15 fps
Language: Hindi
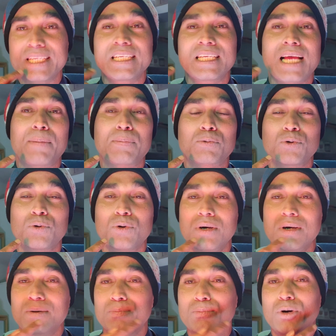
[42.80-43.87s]
ये आपको
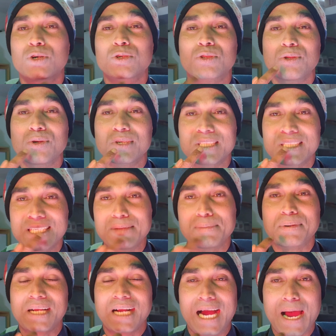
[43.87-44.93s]
बहुत लोग
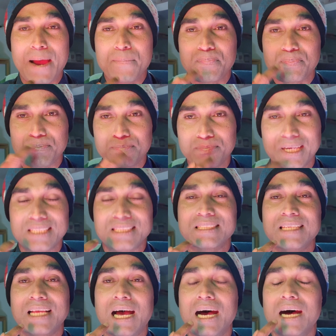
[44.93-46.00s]
जीव का
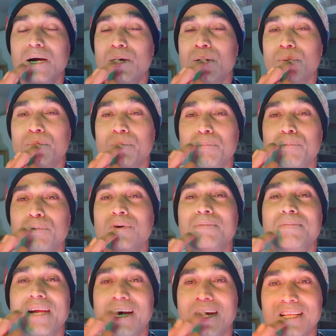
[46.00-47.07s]
मस्सा
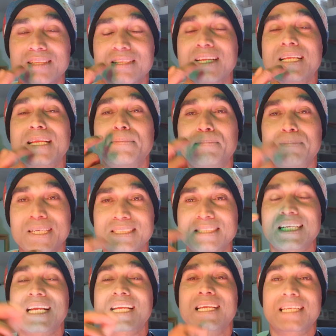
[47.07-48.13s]
मुंह में अंदर के
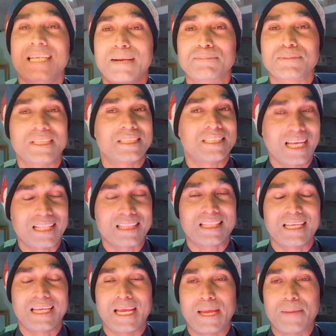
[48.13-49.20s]
मस्सा के नाम से
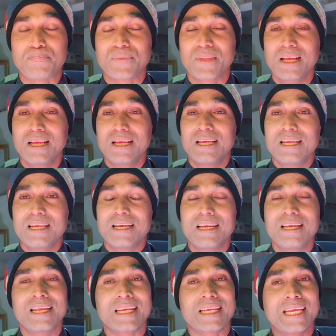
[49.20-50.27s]
जानते हैं
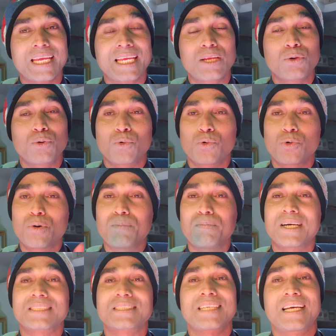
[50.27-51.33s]
लेकिन वो
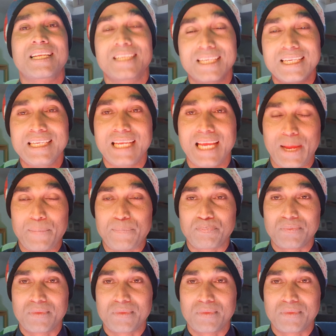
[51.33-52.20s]
मस्सा नहीं है